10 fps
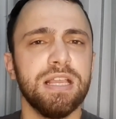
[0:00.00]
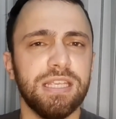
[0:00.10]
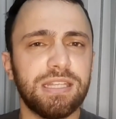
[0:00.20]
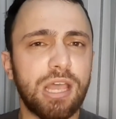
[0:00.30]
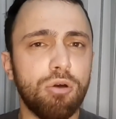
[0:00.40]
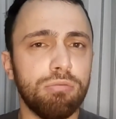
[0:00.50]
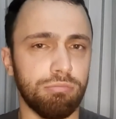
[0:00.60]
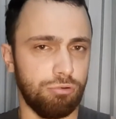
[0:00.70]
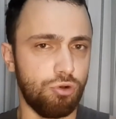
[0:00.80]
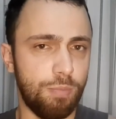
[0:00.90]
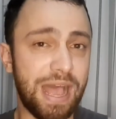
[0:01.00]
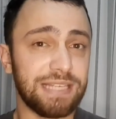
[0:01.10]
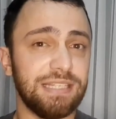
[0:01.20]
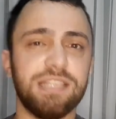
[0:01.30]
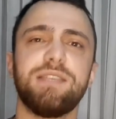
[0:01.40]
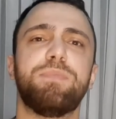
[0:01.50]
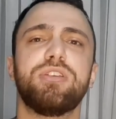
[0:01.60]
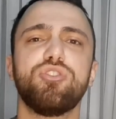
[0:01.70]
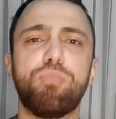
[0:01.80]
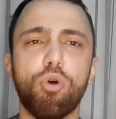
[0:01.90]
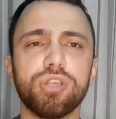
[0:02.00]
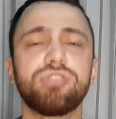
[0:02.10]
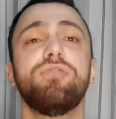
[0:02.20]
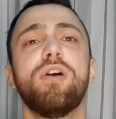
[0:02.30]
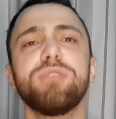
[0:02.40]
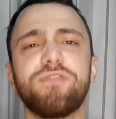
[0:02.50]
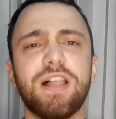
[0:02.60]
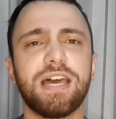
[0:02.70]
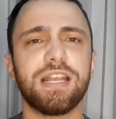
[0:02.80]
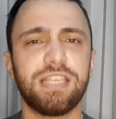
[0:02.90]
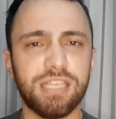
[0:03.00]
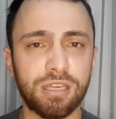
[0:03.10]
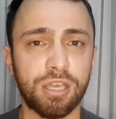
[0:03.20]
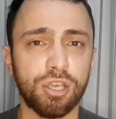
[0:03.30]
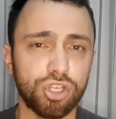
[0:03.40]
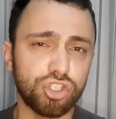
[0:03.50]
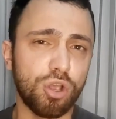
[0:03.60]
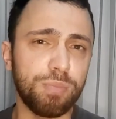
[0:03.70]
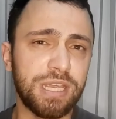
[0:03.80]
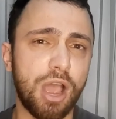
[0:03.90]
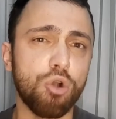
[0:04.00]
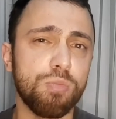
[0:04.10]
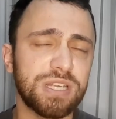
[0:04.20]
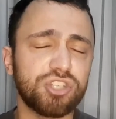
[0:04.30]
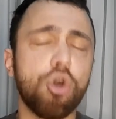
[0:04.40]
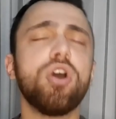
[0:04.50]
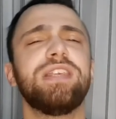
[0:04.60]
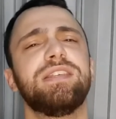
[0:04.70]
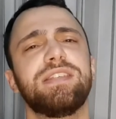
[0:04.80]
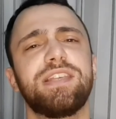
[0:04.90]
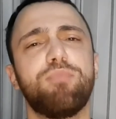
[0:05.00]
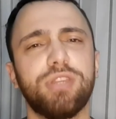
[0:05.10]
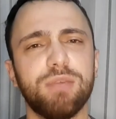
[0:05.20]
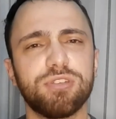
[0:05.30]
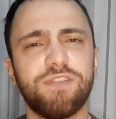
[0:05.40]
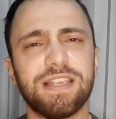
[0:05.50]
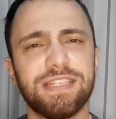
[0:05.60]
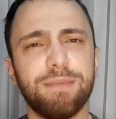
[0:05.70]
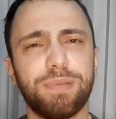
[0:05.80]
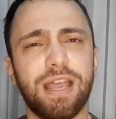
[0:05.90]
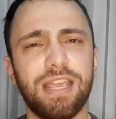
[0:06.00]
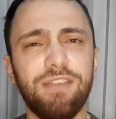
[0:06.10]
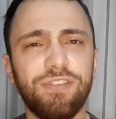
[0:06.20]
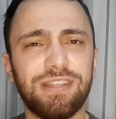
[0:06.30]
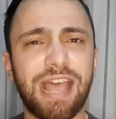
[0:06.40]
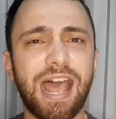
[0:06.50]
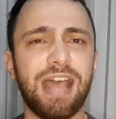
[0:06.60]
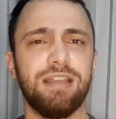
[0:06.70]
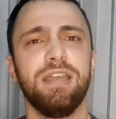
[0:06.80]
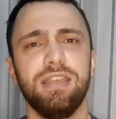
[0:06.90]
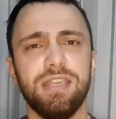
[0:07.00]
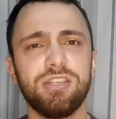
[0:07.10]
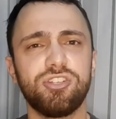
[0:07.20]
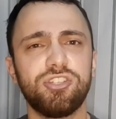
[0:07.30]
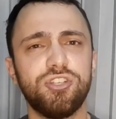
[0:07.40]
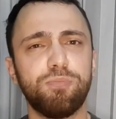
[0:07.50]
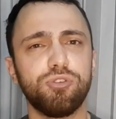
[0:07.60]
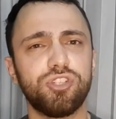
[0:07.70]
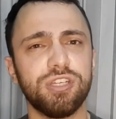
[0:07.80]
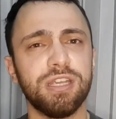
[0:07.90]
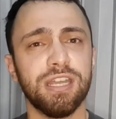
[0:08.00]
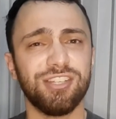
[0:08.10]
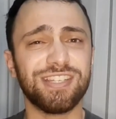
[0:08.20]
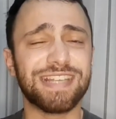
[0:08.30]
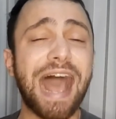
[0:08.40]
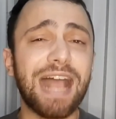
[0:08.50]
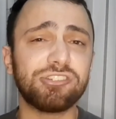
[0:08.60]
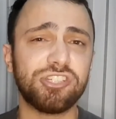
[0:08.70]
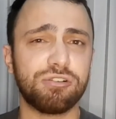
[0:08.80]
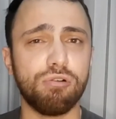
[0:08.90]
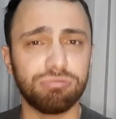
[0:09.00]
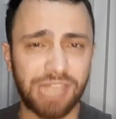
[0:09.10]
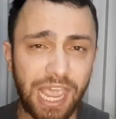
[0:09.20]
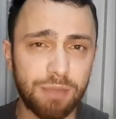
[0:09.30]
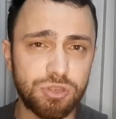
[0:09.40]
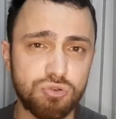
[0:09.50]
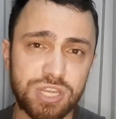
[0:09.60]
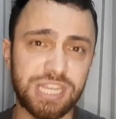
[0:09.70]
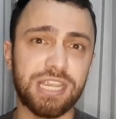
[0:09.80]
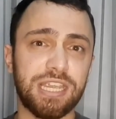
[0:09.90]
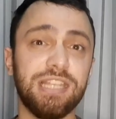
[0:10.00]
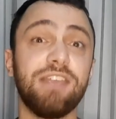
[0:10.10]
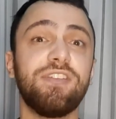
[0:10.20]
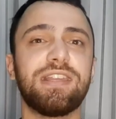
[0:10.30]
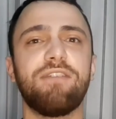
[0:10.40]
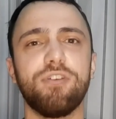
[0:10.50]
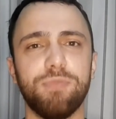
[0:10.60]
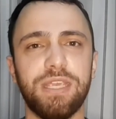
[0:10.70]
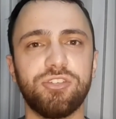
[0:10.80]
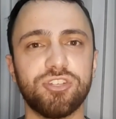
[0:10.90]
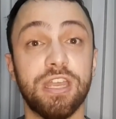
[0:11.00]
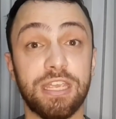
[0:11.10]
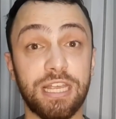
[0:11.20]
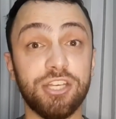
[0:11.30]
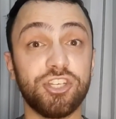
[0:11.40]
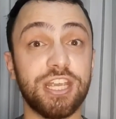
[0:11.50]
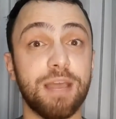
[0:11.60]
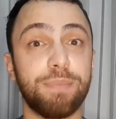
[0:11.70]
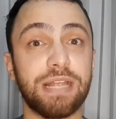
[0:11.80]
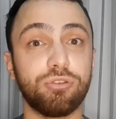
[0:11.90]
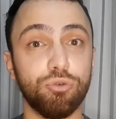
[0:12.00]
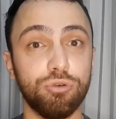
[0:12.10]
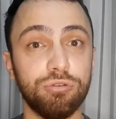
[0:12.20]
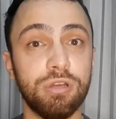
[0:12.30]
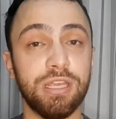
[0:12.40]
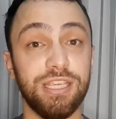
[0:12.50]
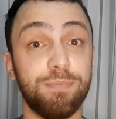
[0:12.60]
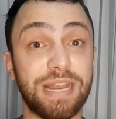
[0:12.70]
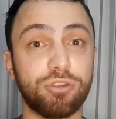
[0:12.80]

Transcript: Então, com base nesse pressuposto, vamos falar aqui sobre algumas coisas que podemos fazer para evitar este tipo de desgaste com o término que inevitavelmente ele chega para todo e para